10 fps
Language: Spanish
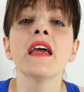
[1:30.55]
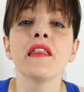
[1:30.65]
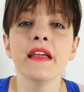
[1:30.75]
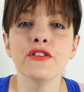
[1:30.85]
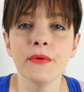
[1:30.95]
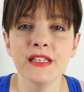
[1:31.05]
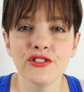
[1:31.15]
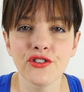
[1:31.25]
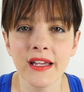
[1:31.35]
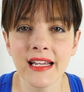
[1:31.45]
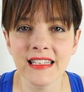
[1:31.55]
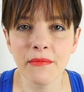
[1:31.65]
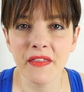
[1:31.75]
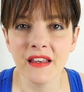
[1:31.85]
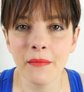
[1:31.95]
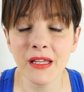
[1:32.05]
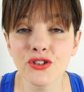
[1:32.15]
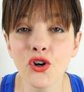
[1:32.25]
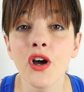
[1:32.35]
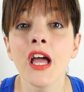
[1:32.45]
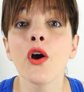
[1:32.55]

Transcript: 128 GB de almacenamiento,